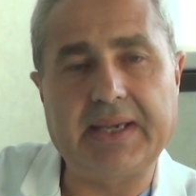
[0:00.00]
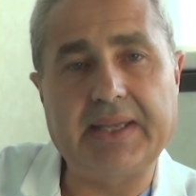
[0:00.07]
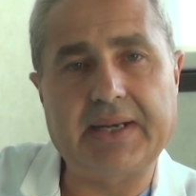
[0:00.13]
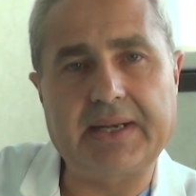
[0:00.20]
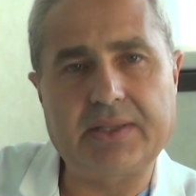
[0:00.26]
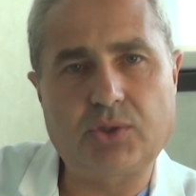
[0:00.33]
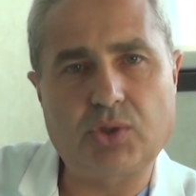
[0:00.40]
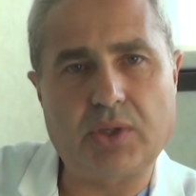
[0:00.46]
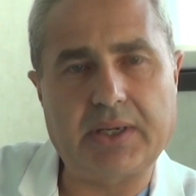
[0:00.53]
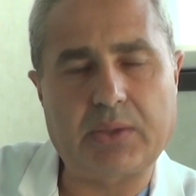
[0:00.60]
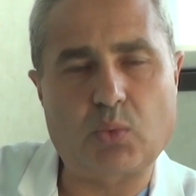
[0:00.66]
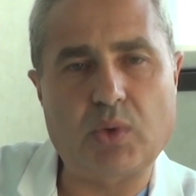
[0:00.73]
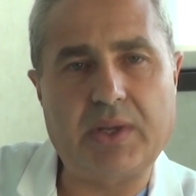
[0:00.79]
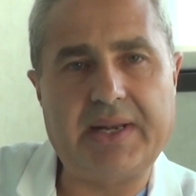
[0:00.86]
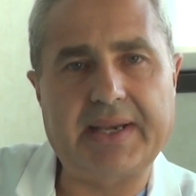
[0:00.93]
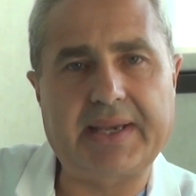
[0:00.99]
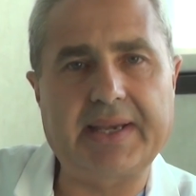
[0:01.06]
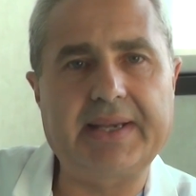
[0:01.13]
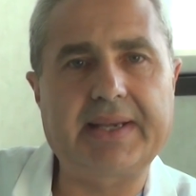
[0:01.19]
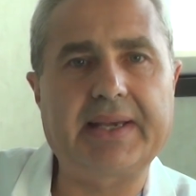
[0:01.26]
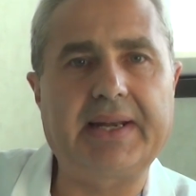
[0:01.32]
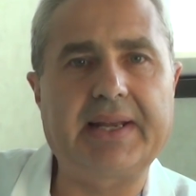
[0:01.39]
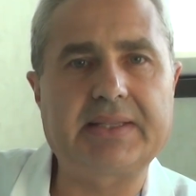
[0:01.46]
e in relazione a quella che è
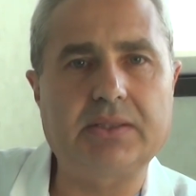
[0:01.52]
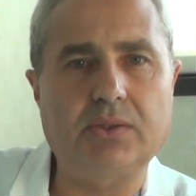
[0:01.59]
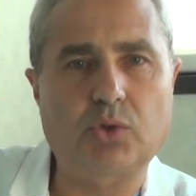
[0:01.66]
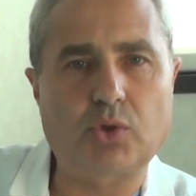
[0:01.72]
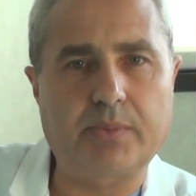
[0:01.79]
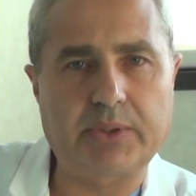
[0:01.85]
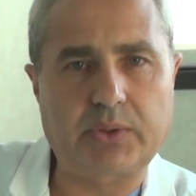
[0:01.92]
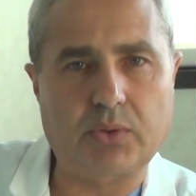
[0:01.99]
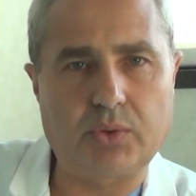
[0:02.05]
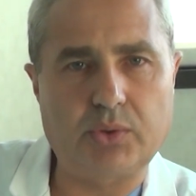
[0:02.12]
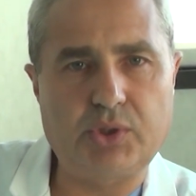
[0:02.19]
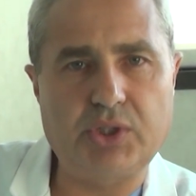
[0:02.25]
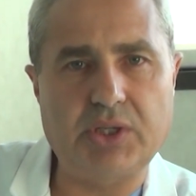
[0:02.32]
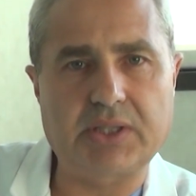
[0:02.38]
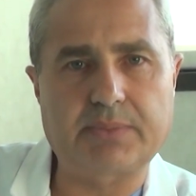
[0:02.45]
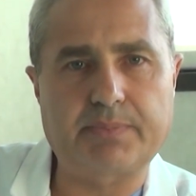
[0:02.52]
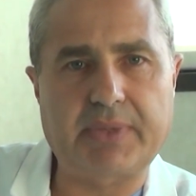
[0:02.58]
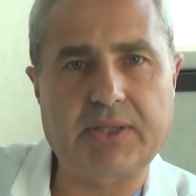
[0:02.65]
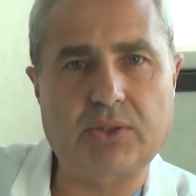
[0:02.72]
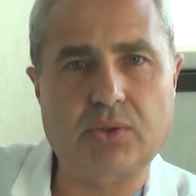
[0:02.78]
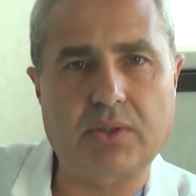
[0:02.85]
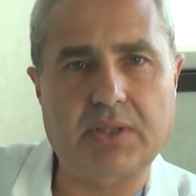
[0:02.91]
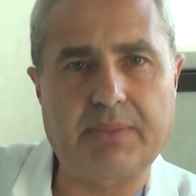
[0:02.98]
anche la sintomatologia
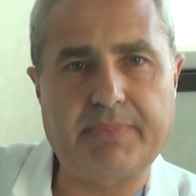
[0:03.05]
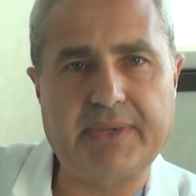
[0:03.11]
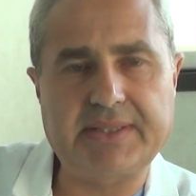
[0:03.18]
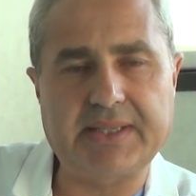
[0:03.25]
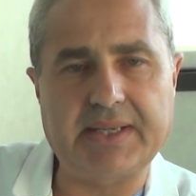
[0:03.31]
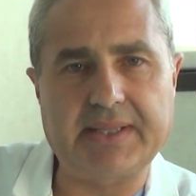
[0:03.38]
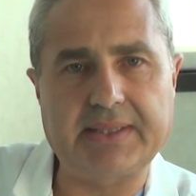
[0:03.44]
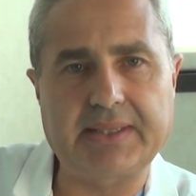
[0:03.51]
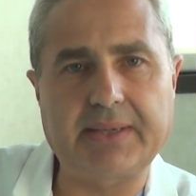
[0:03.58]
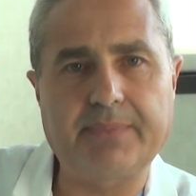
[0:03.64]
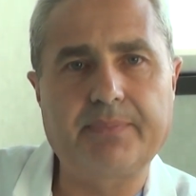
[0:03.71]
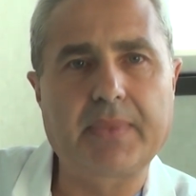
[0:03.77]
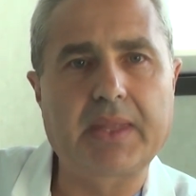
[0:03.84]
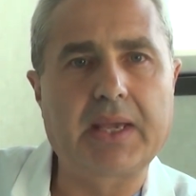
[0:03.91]
espressa dal paziente,